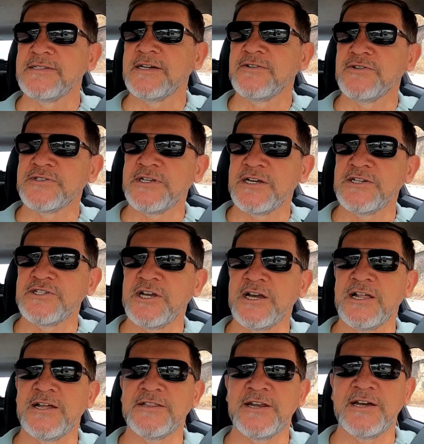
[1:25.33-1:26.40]
Você consegue
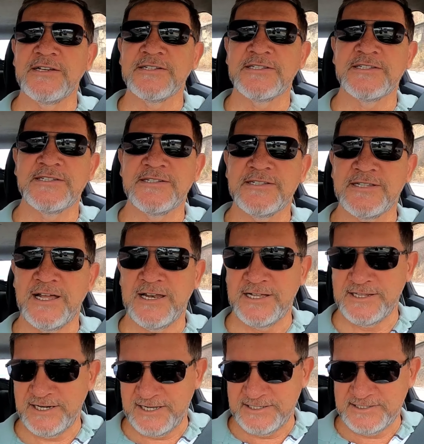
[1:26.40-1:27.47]
chegar lá atrás? Tá
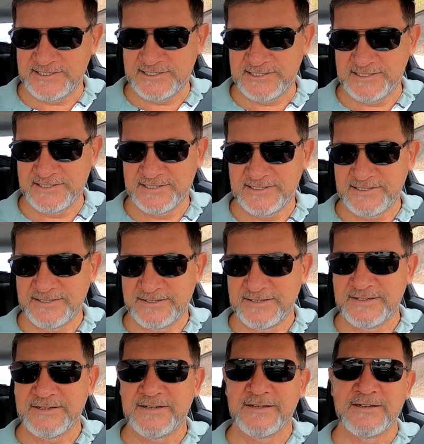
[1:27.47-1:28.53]
lá atrás.
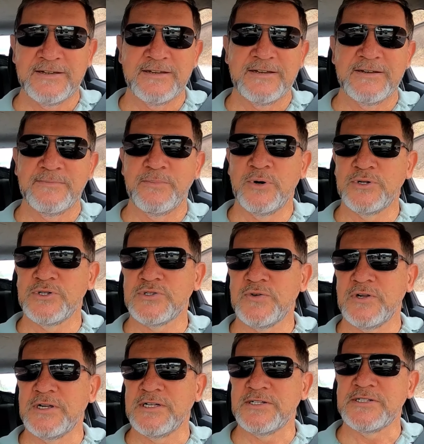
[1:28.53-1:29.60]

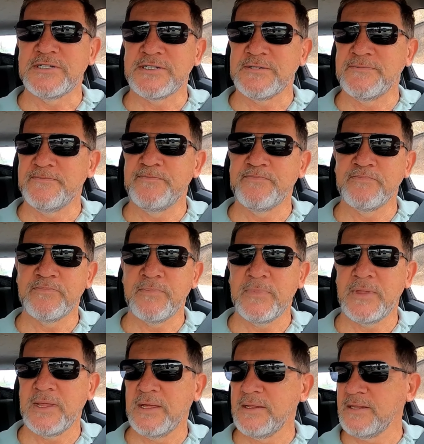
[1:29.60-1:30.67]
Pontos volantes.
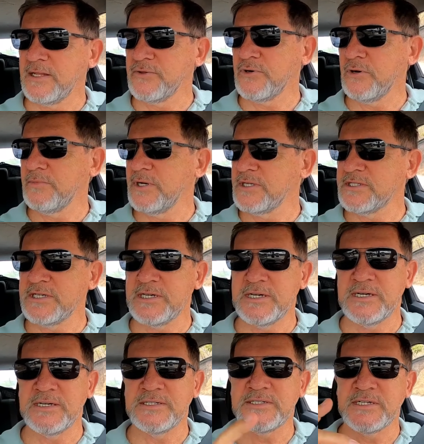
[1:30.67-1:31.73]
Naturalmente,
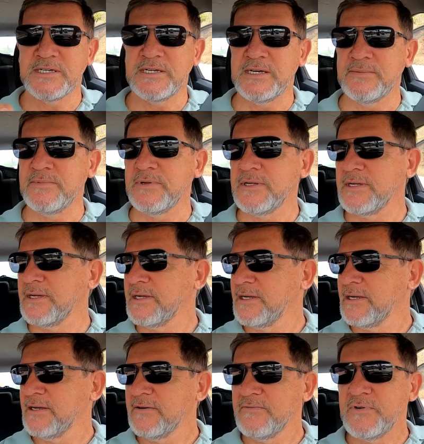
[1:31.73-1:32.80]
isso aqui é,
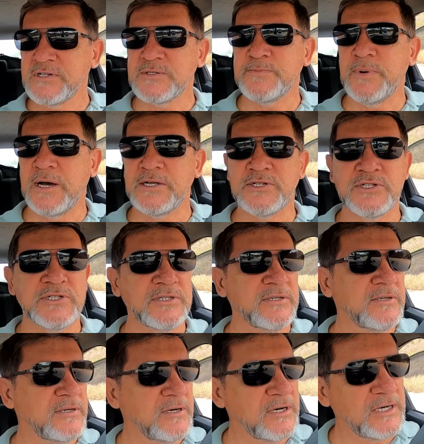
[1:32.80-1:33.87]
faz
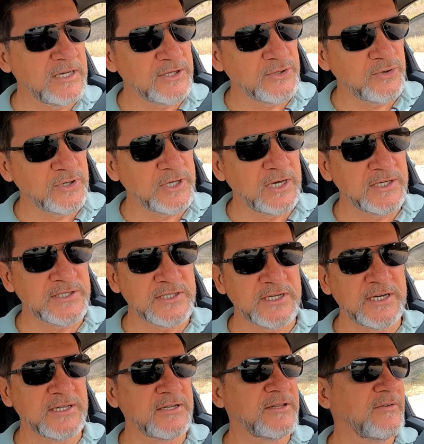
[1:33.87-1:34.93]
parte. Ó, ele entrou aqui à
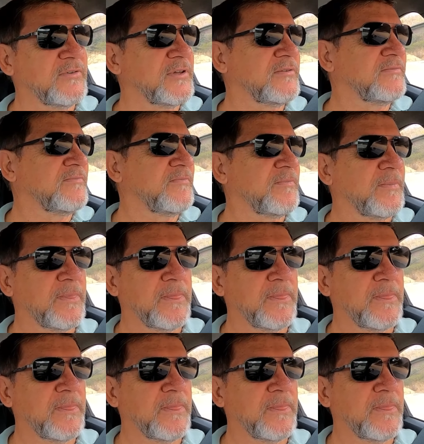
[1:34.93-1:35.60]
esquerda, tá vendo?